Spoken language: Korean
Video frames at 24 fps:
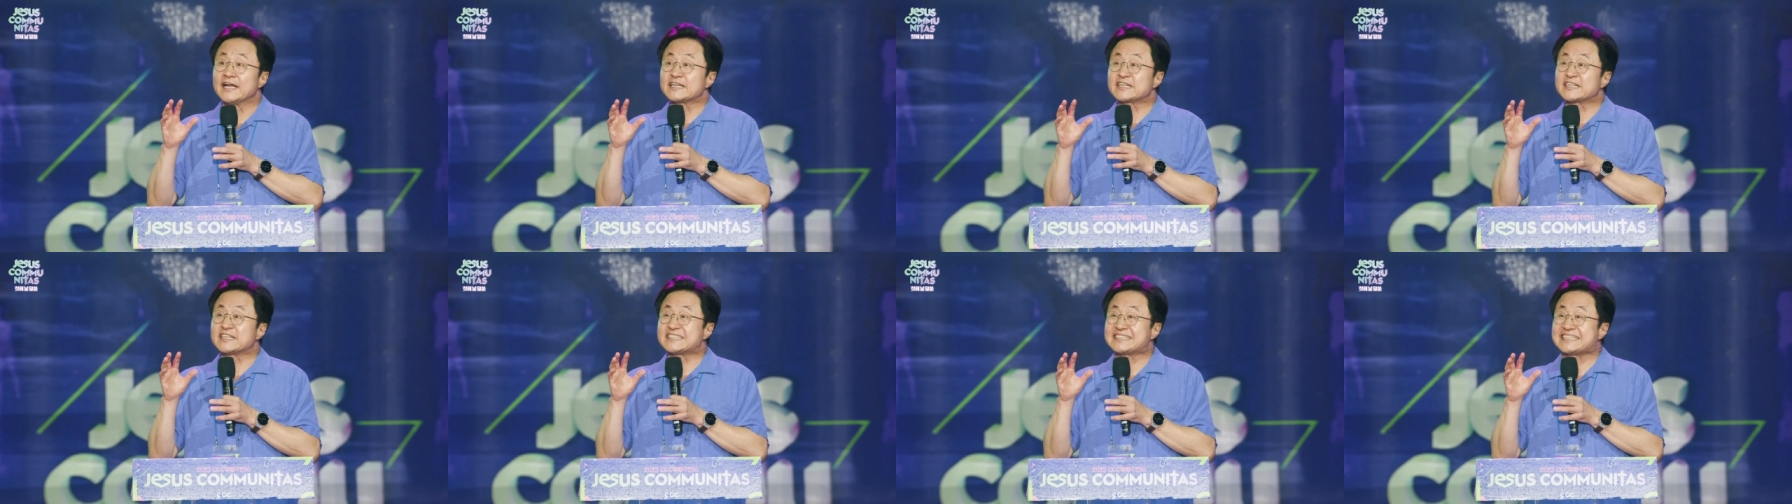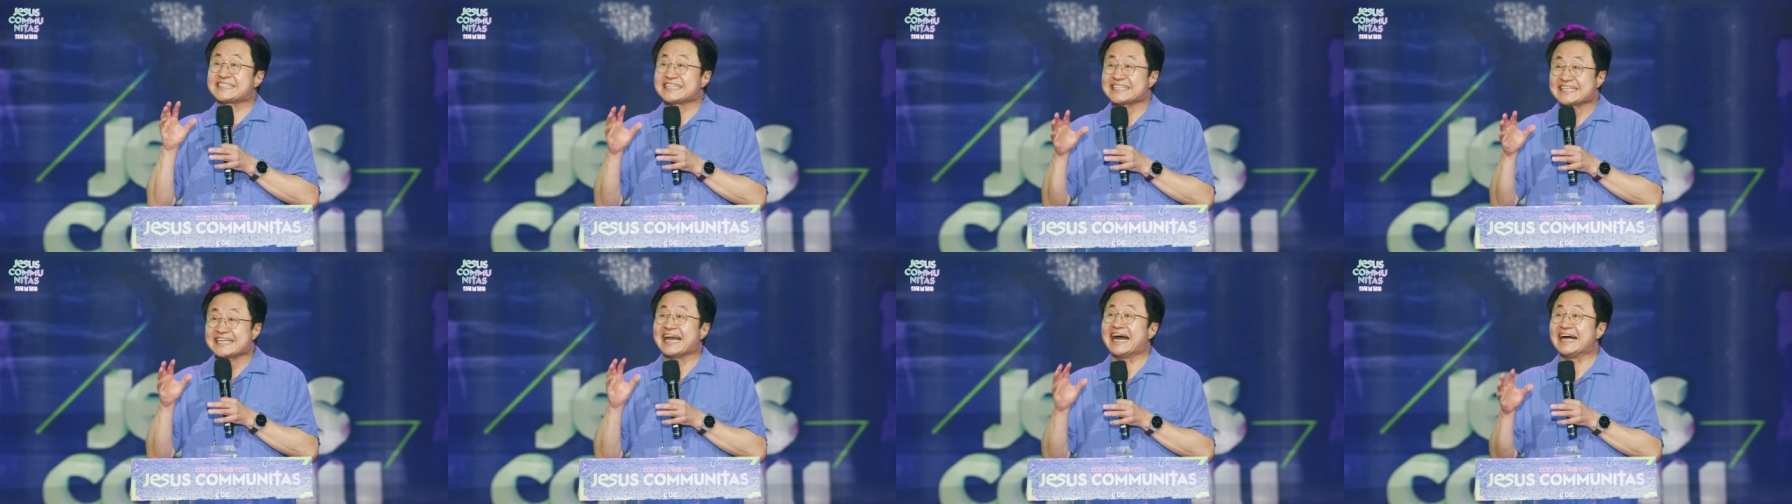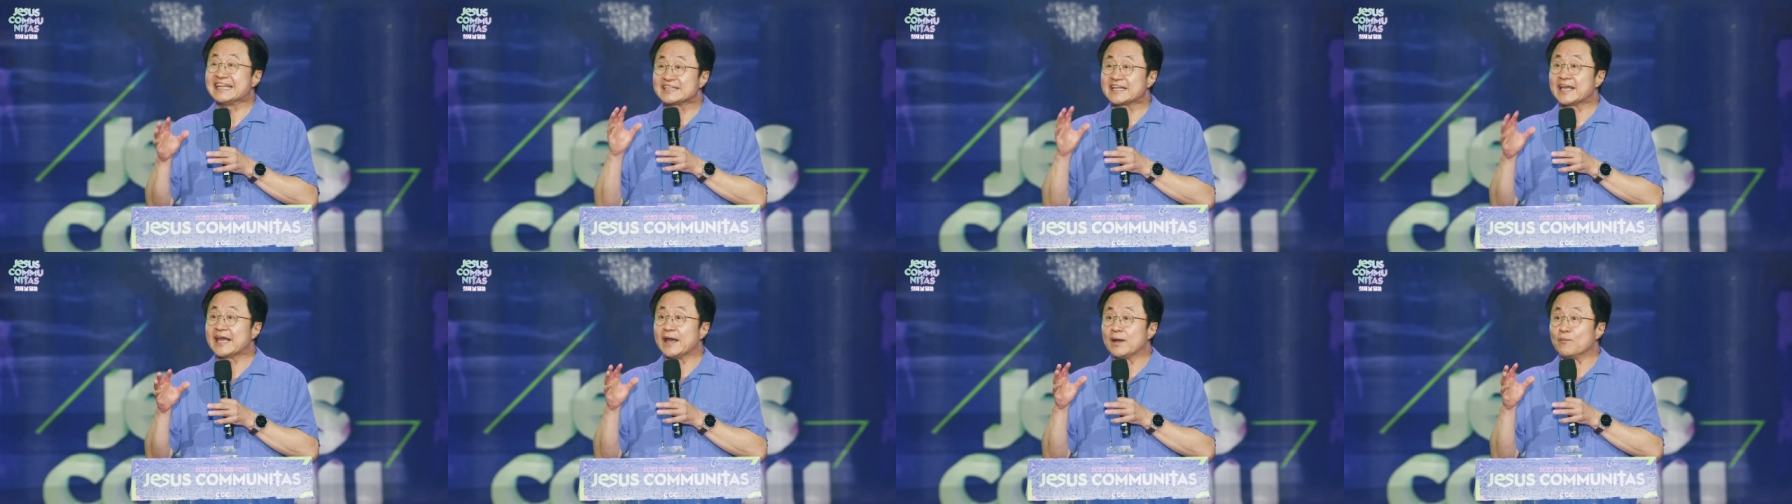그
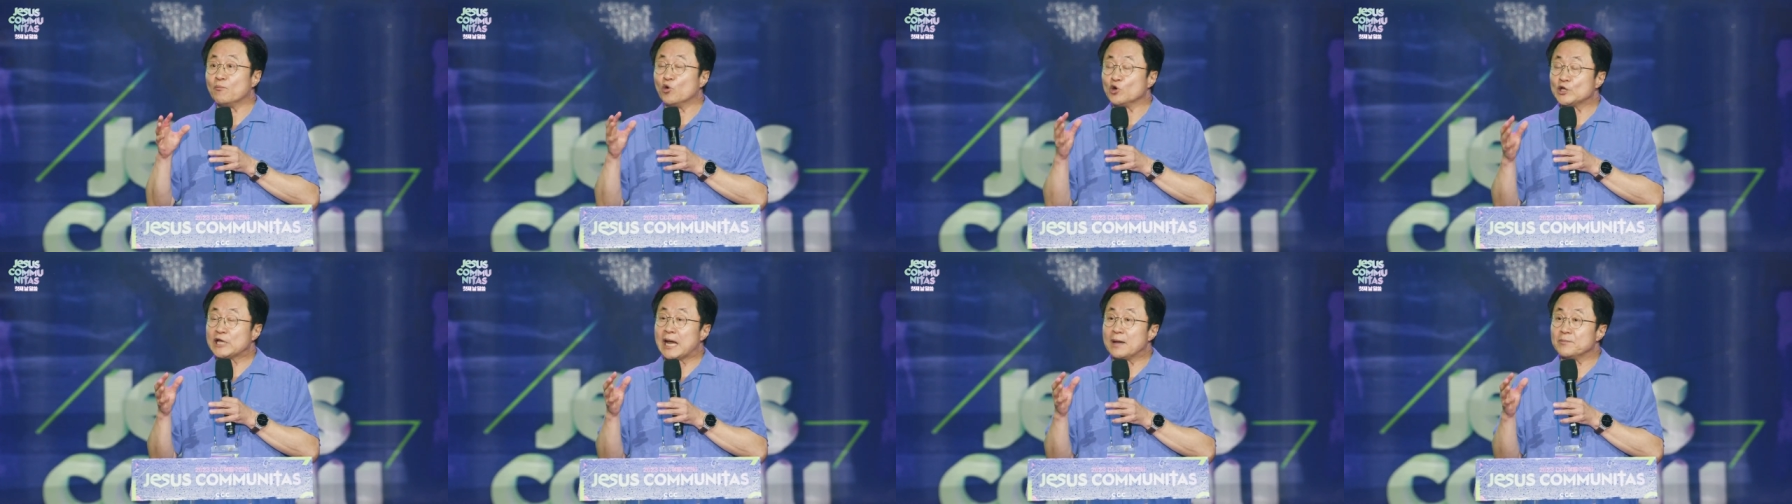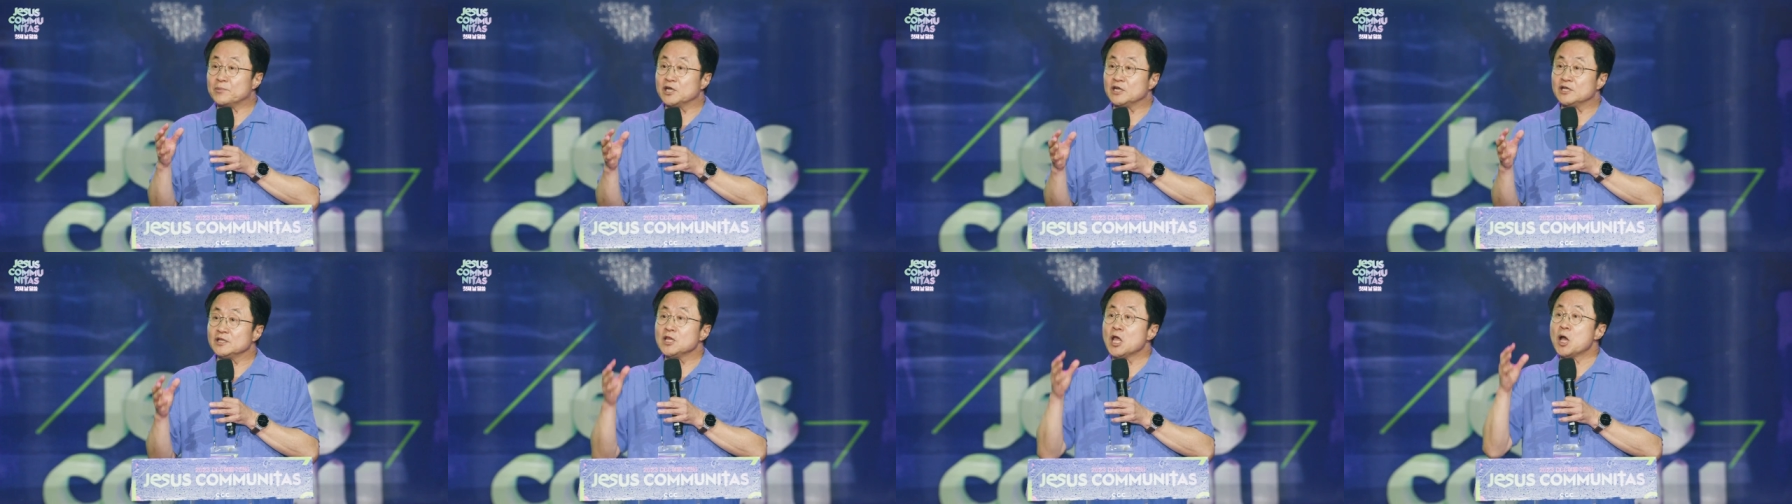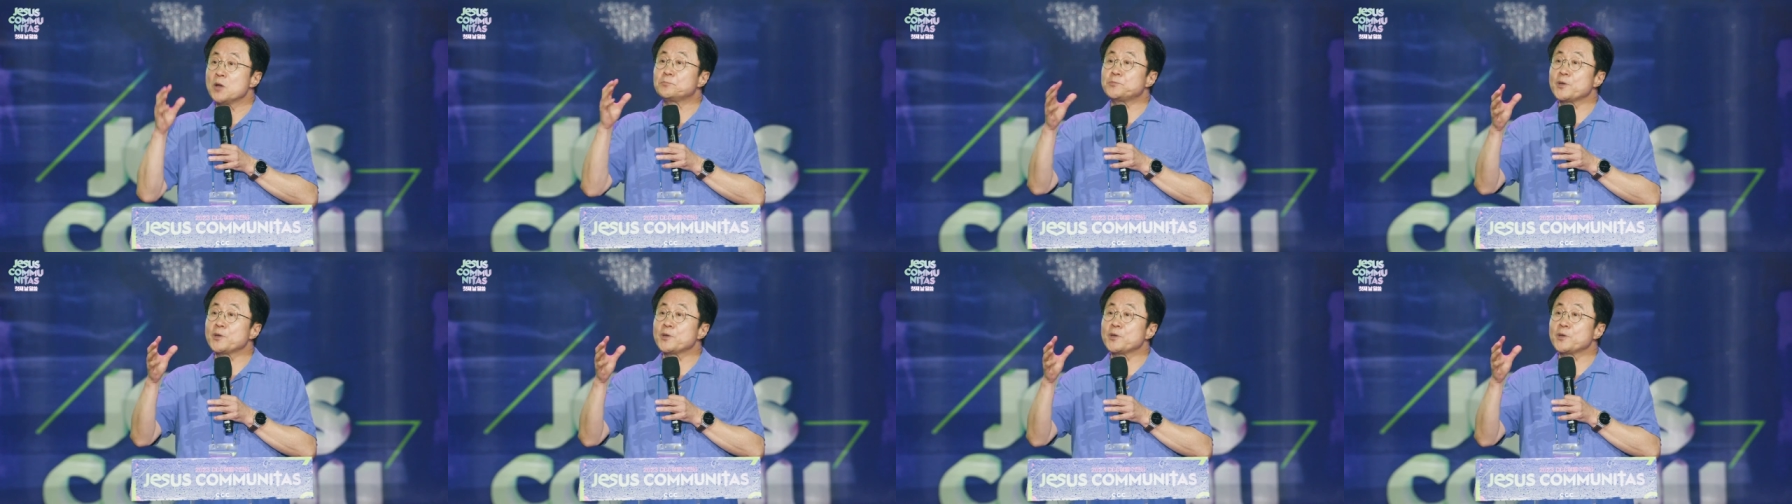특이한 게 뭐냐면은